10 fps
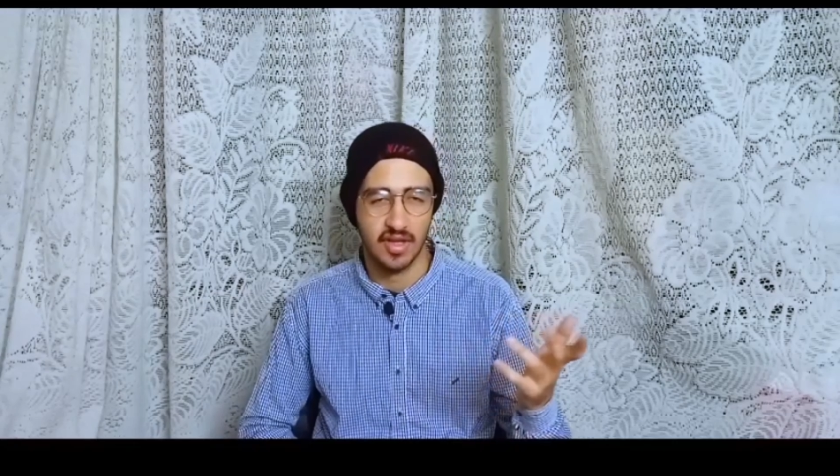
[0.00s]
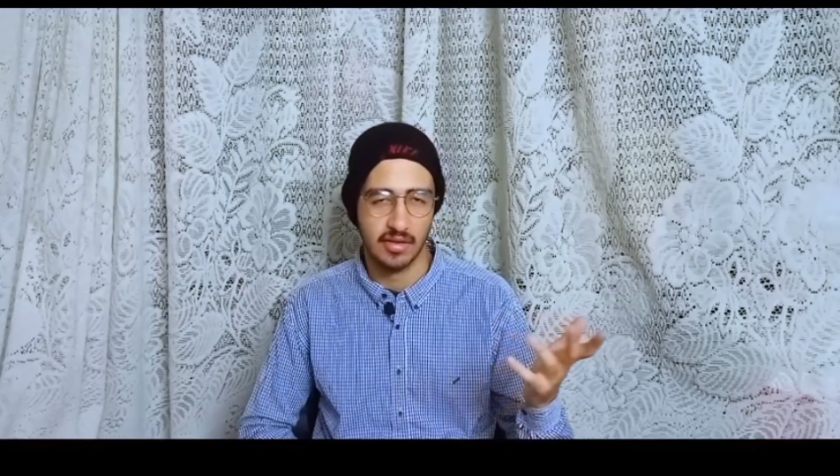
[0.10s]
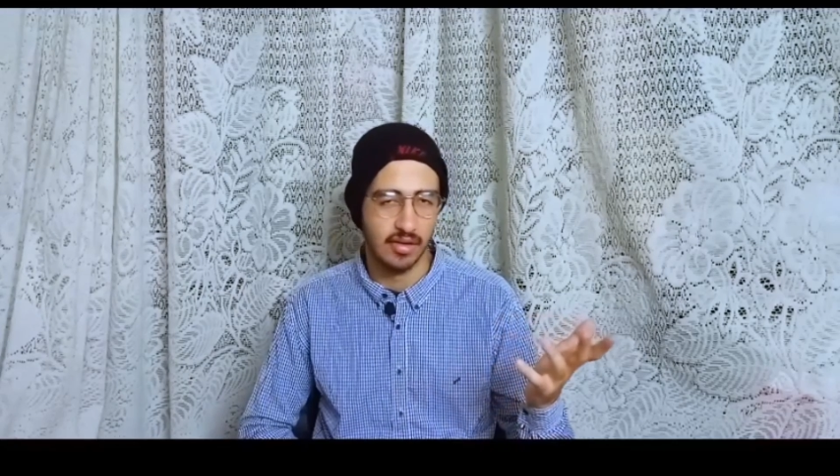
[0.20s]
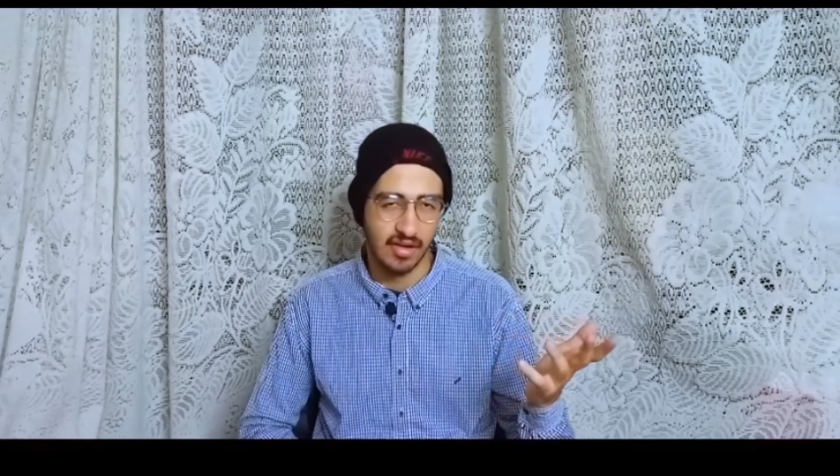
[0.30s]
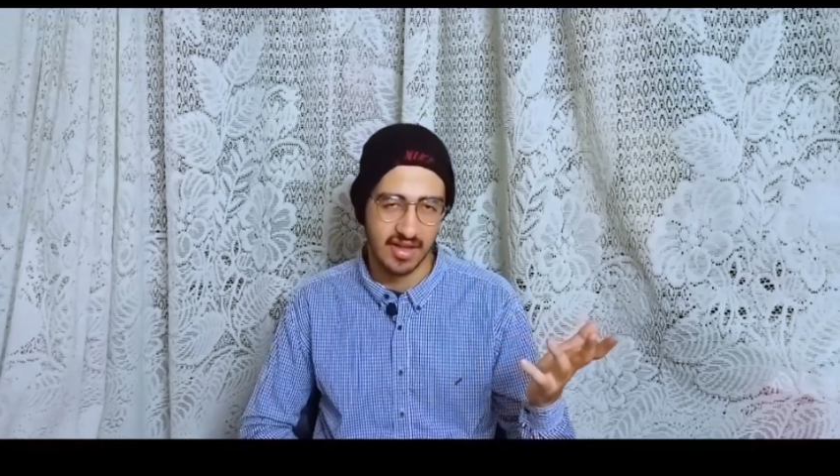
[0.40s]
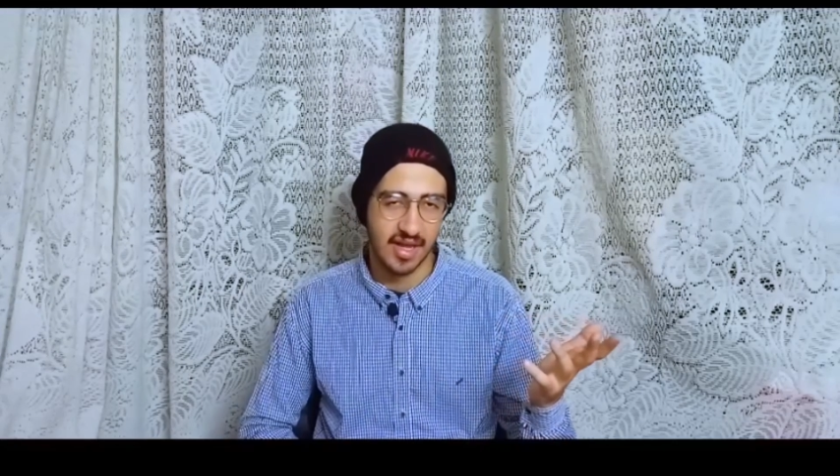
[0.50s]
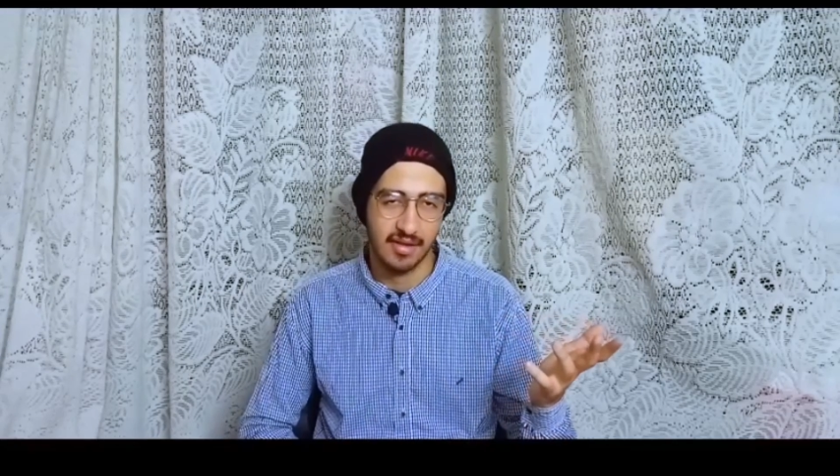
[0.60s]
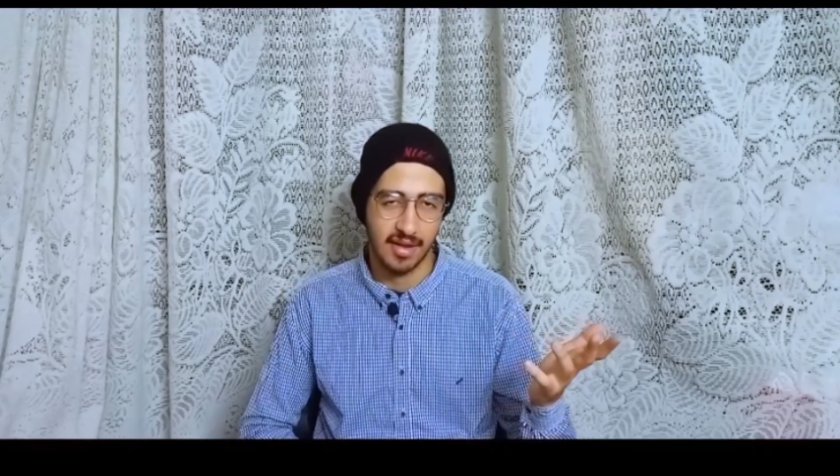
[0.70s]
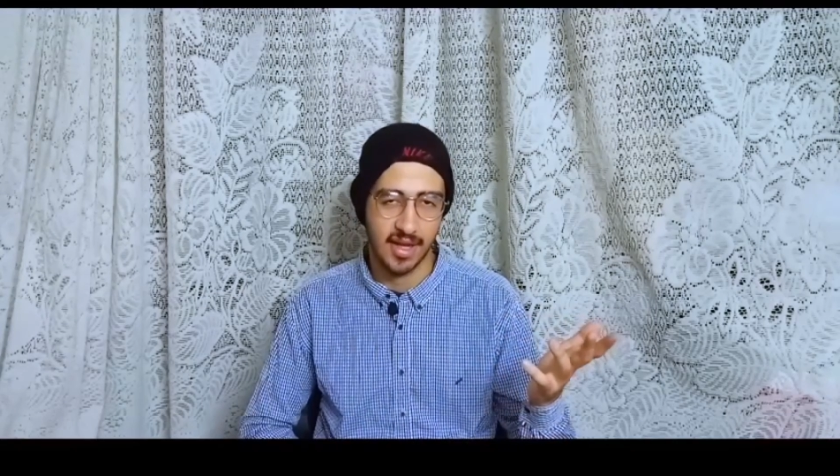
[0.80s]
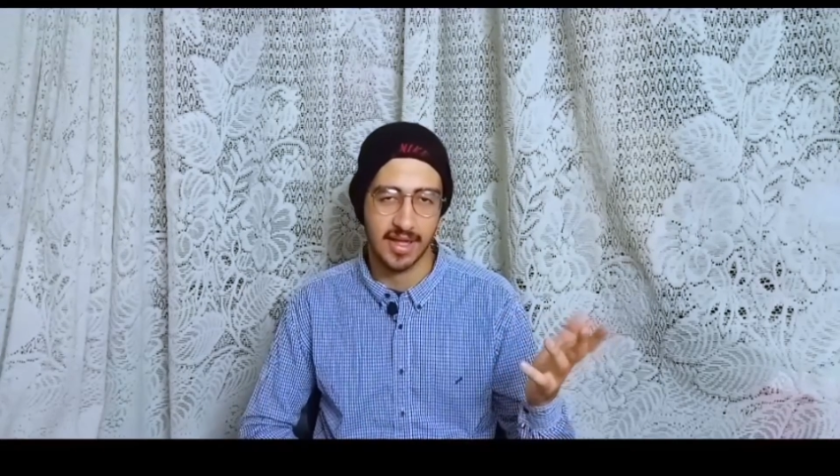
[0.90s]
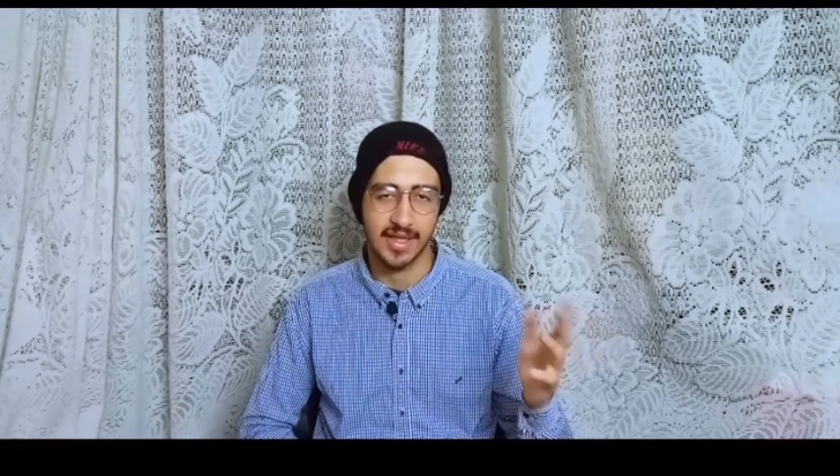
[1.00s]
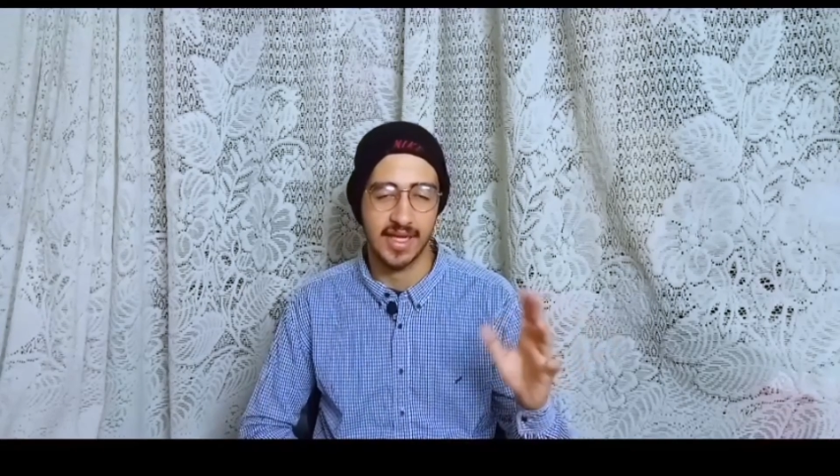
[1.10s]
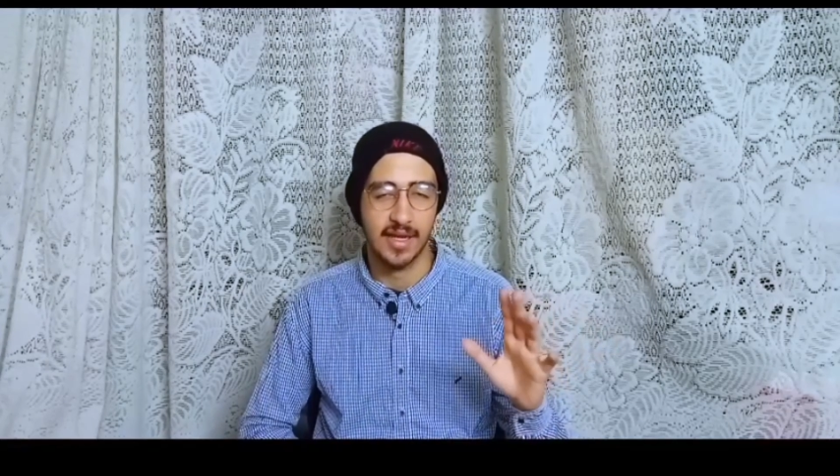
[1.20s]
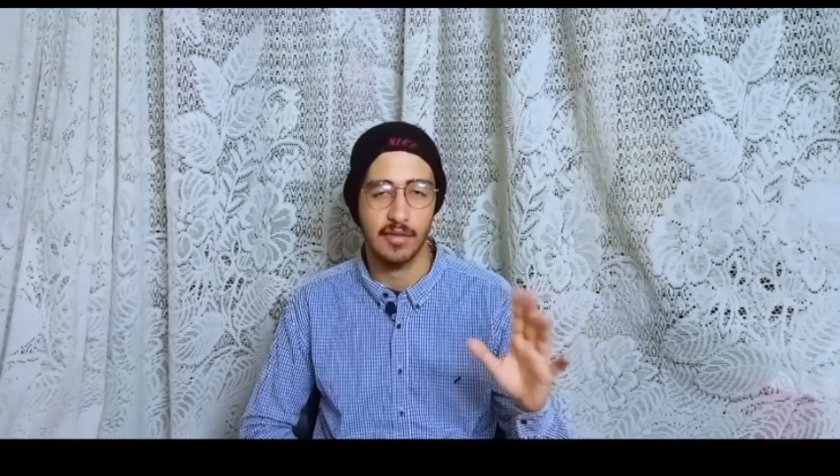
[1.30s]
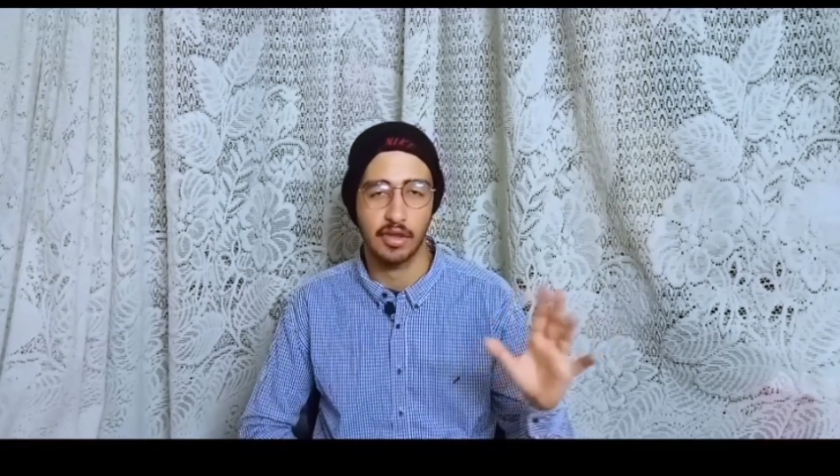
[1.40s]
زاوية واسعة ولا حاجة
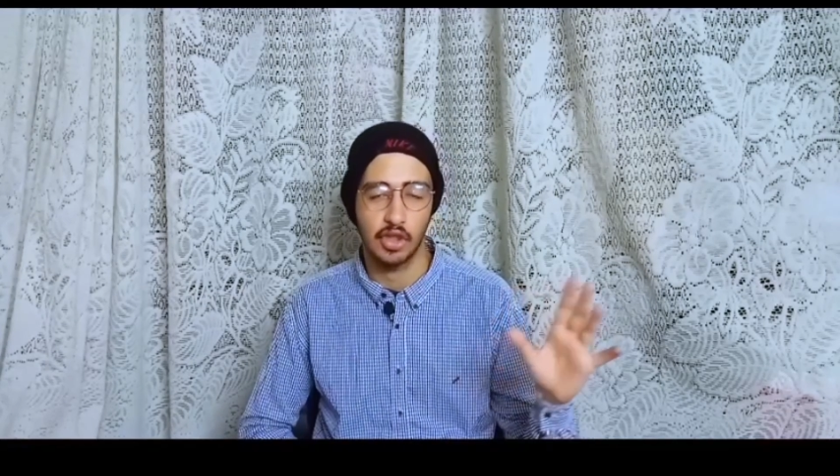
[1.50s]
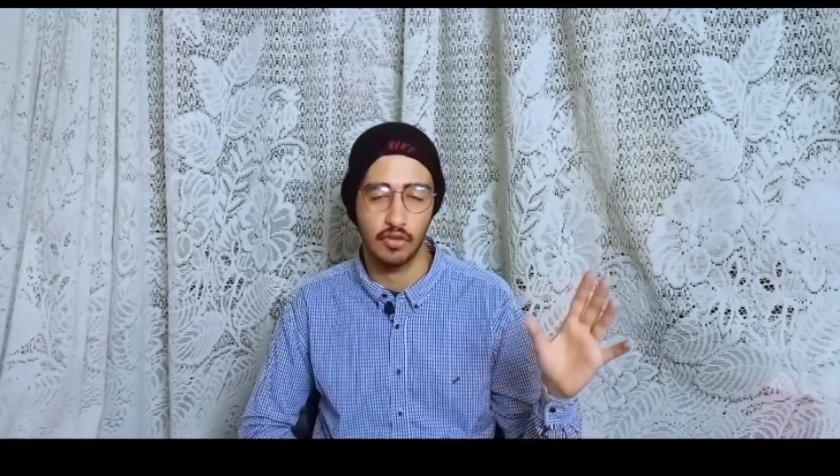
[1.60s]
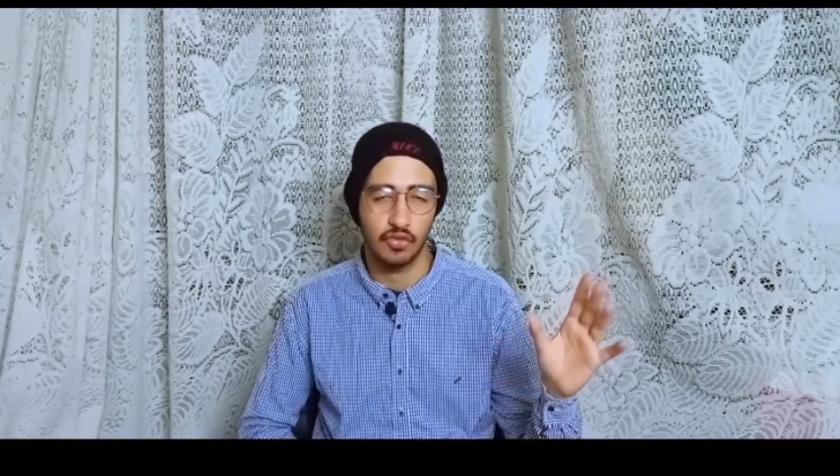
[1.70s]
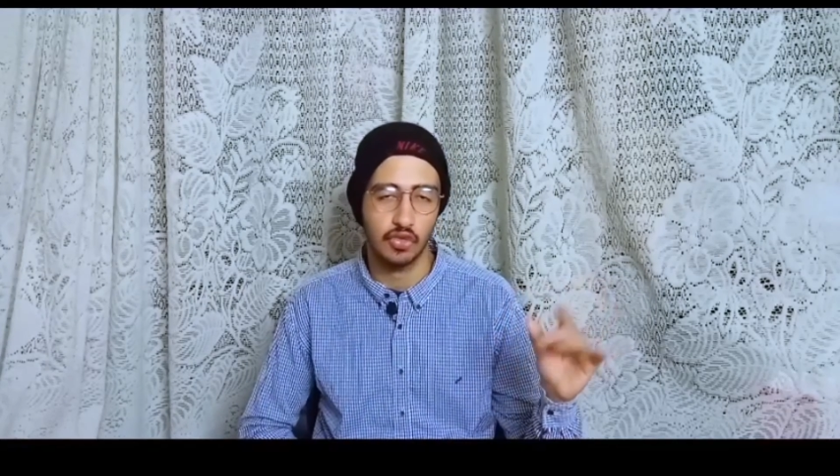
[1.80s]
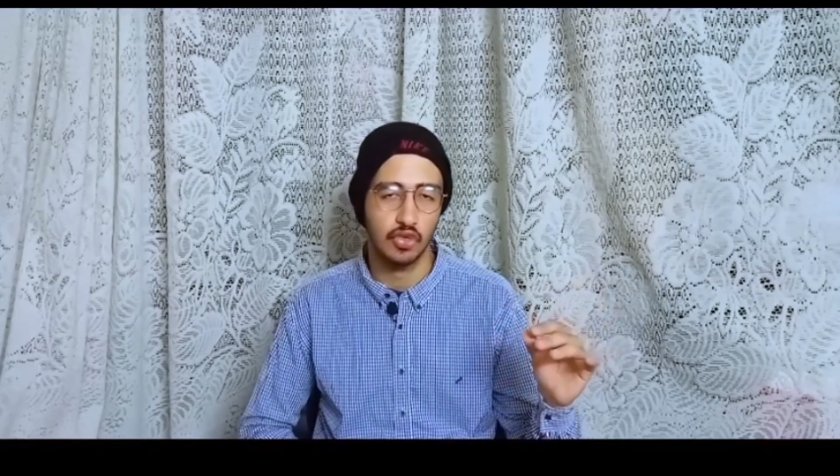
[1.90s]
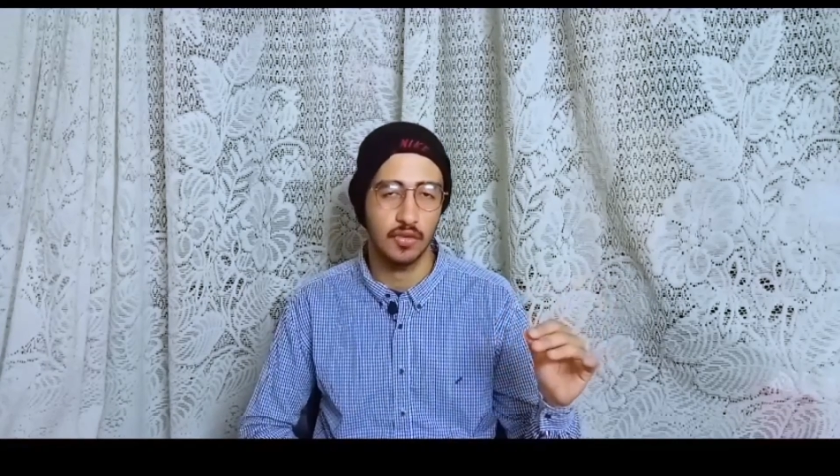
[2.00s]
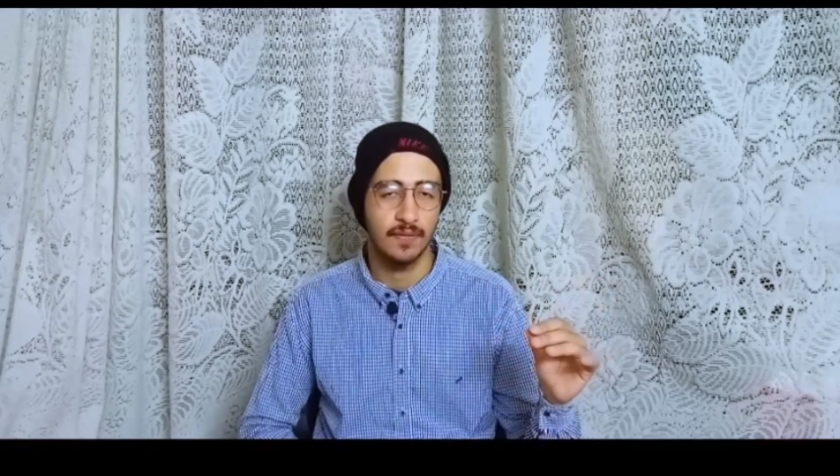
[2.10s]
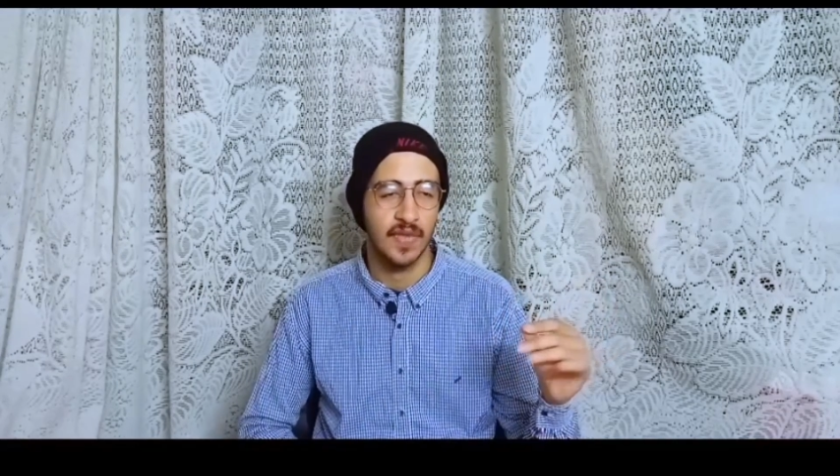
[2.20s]
هي كاميرا تليفوتو